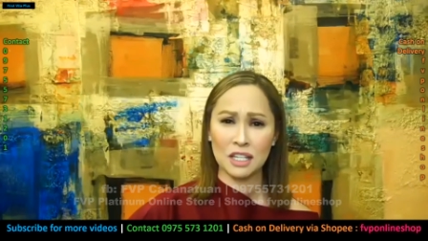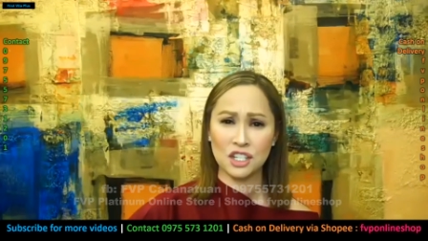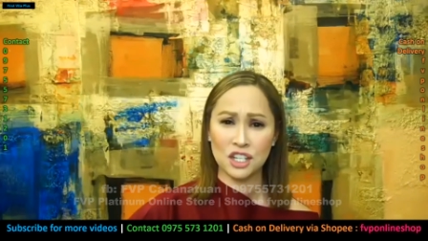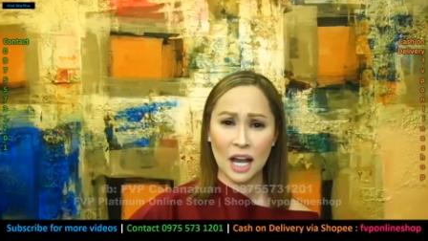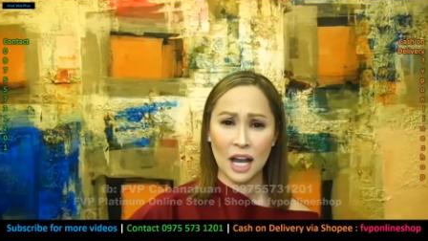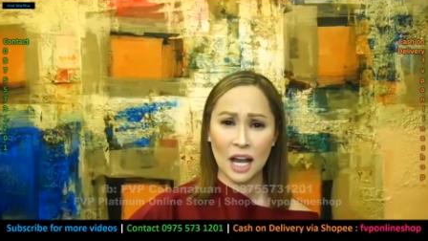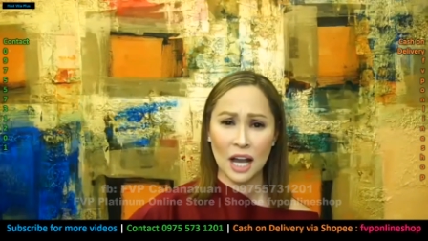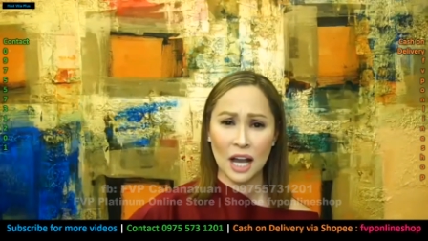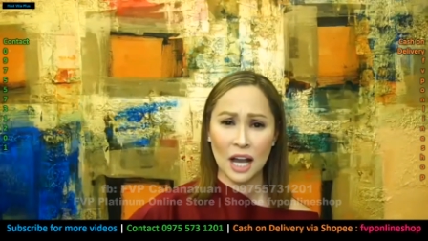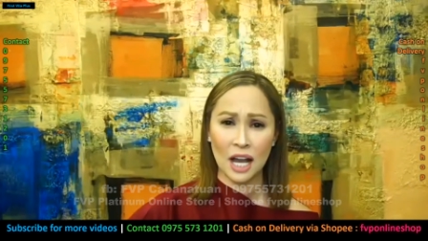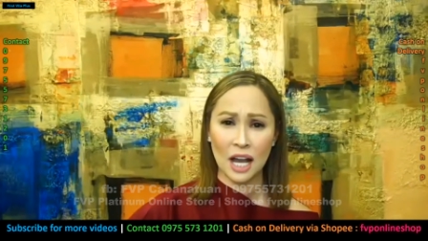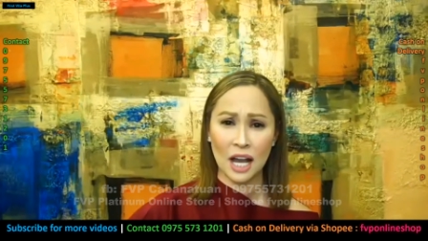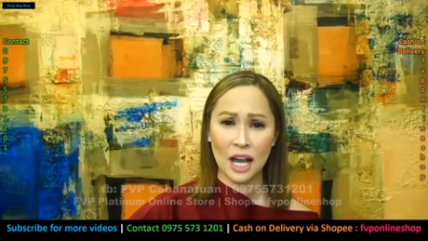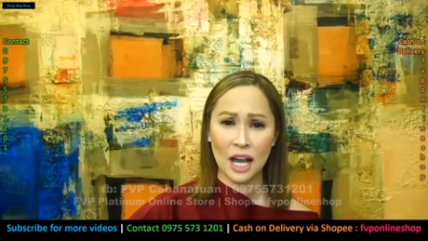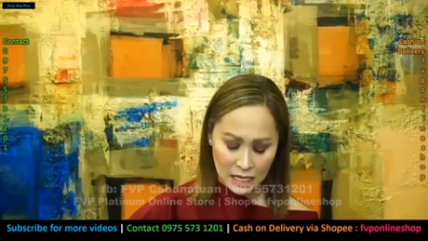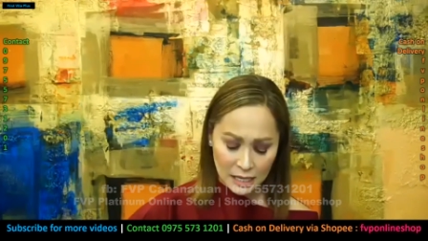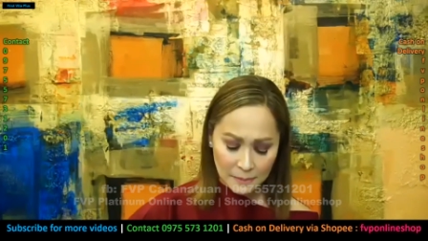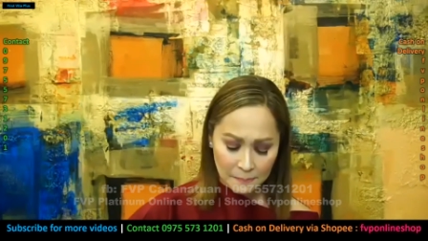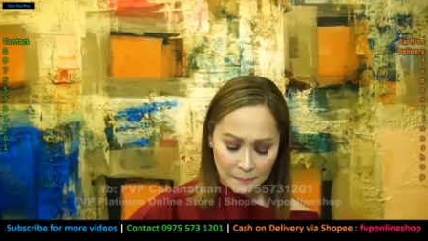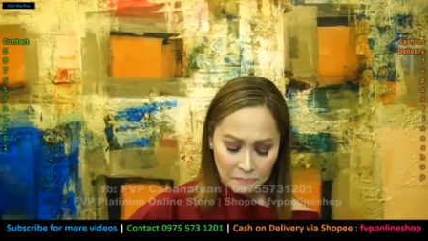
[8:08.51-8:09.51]

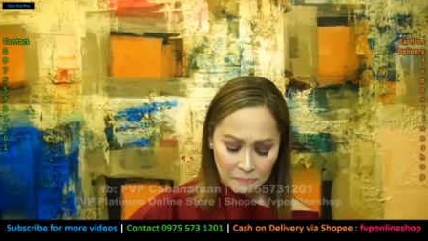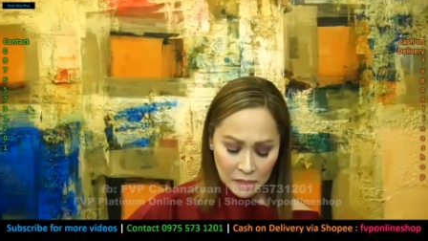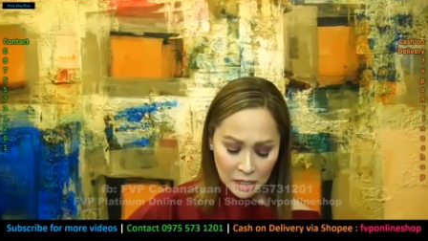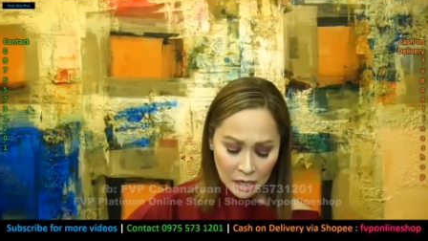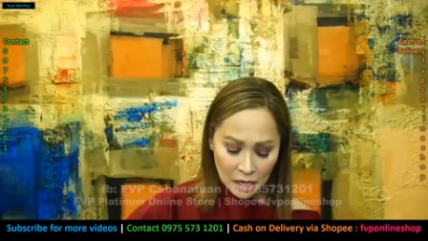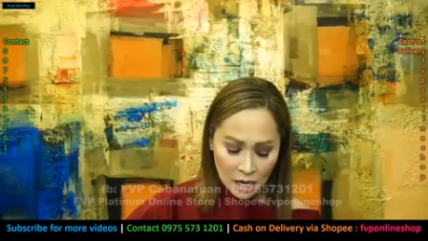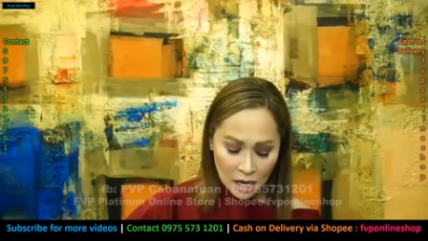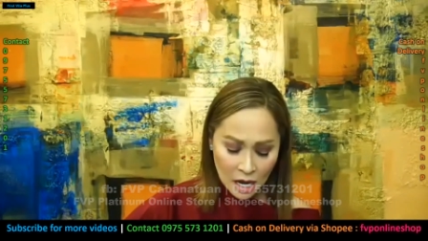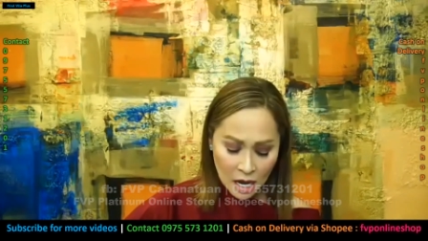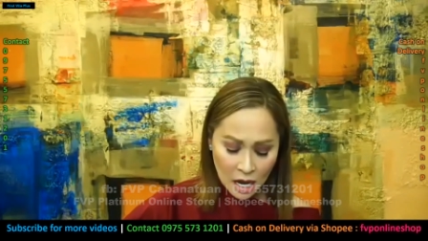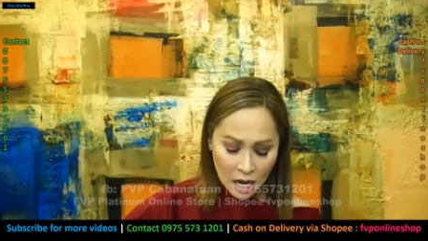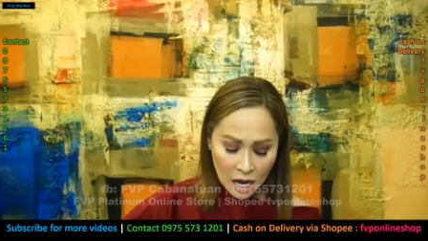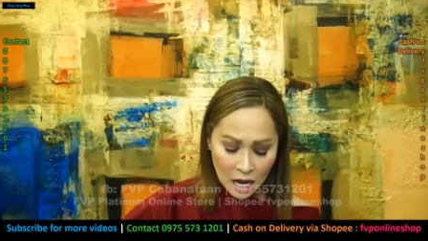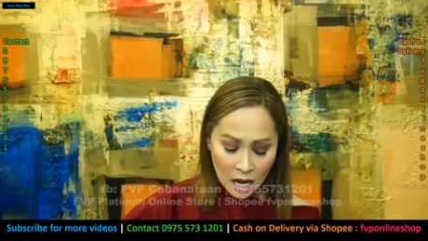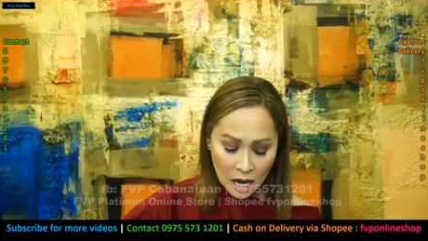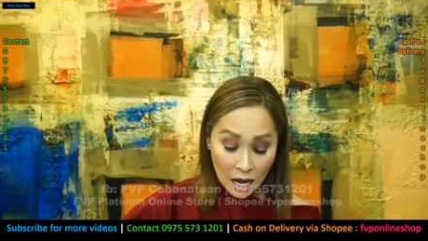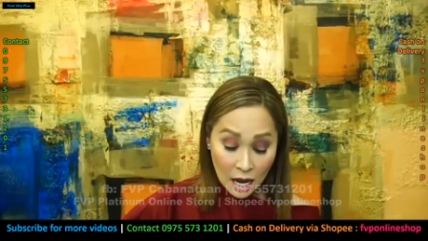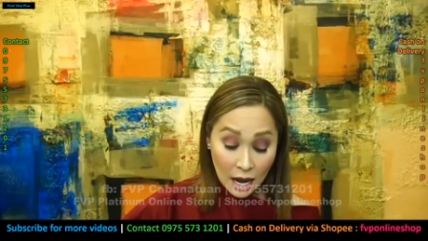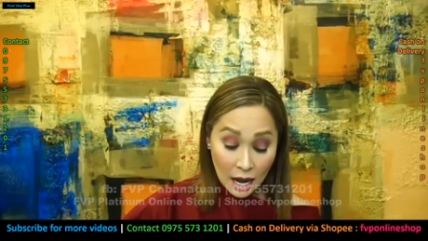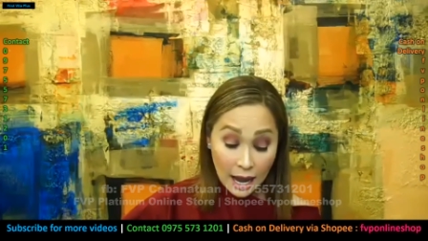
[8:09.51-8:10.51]
January,
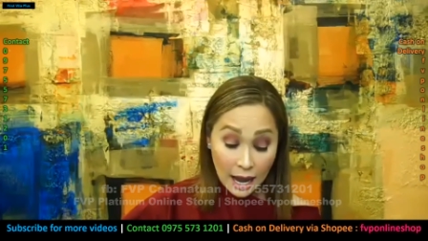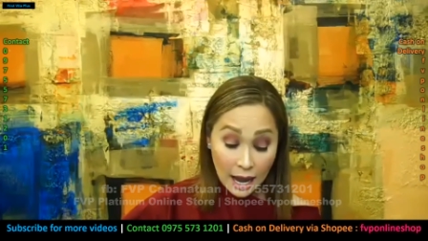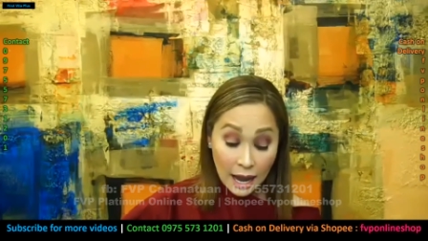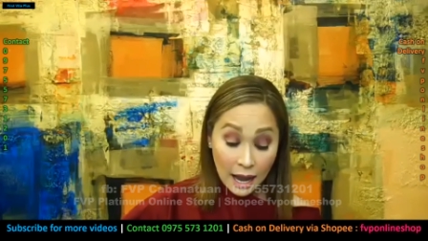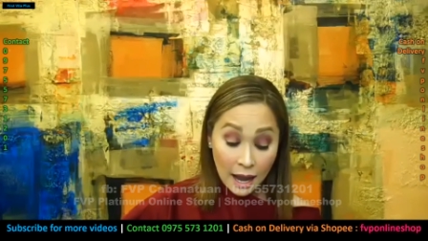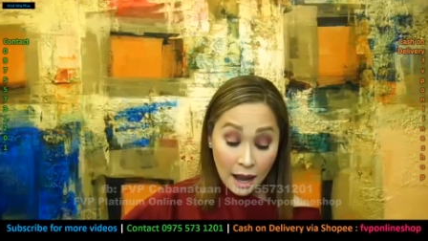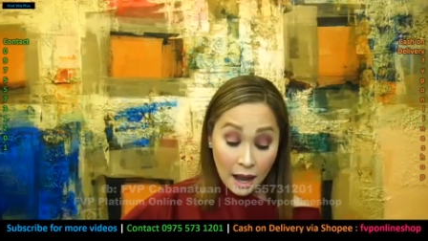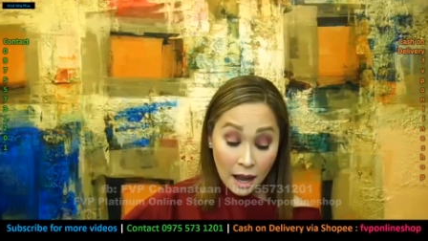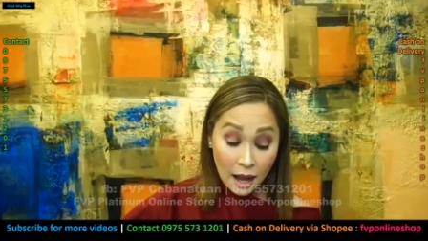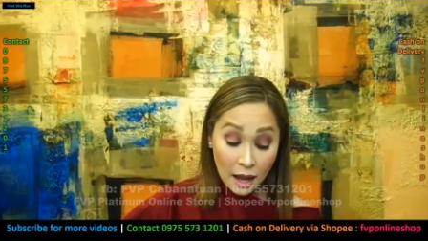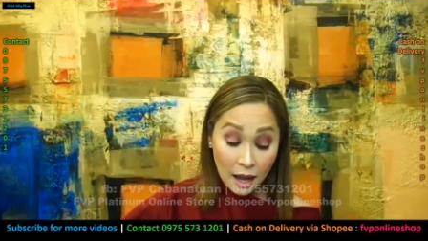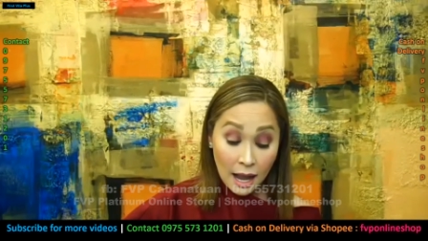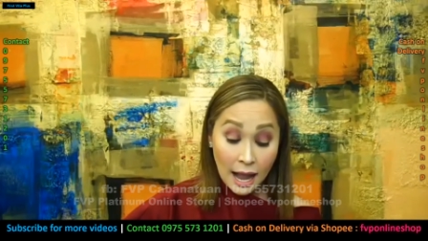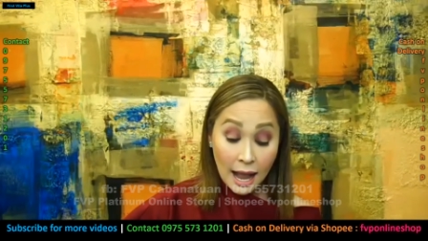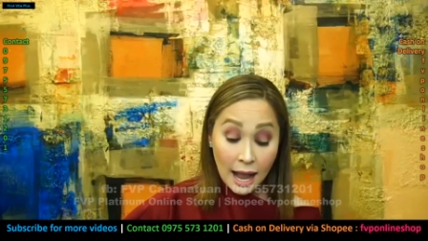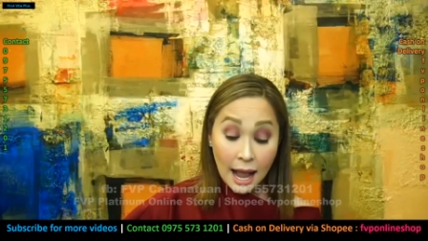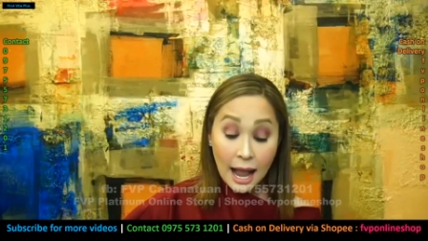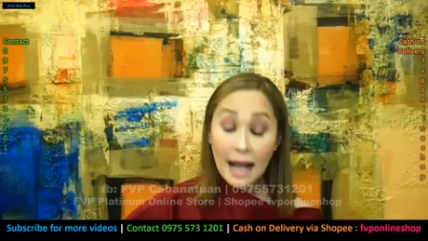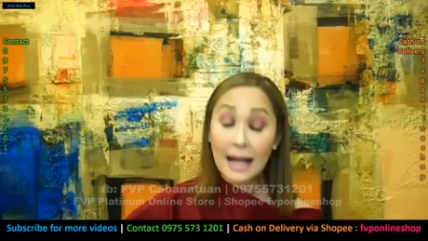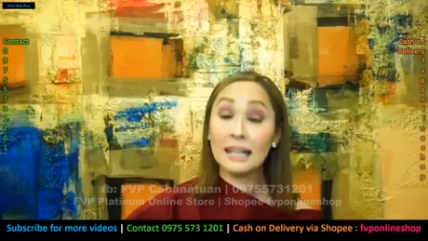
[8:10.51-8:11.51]
uh,
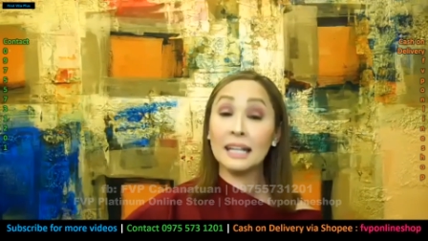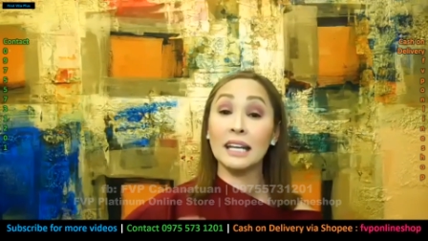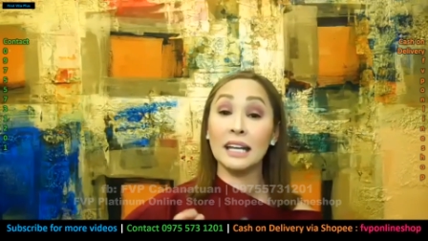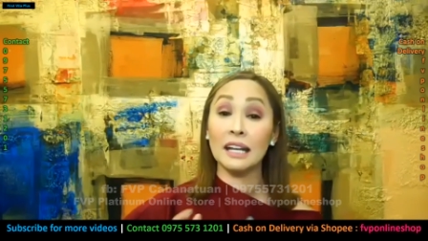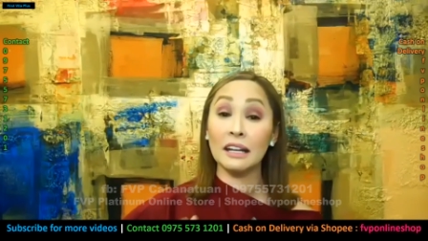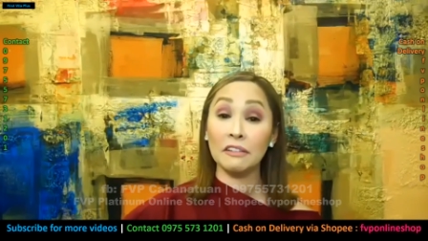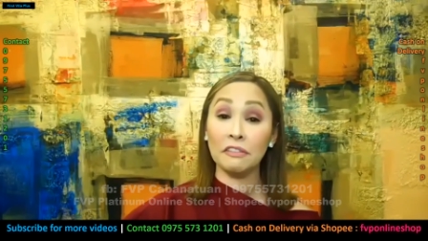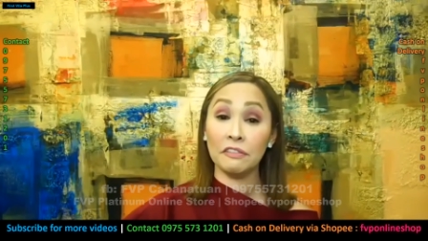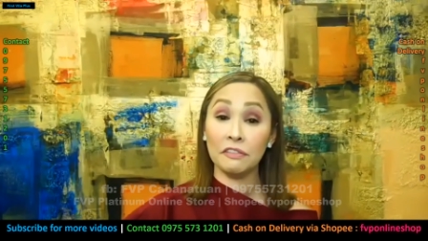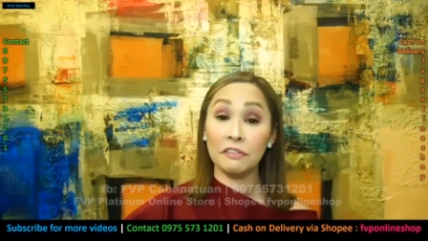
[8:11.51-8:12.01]
a gift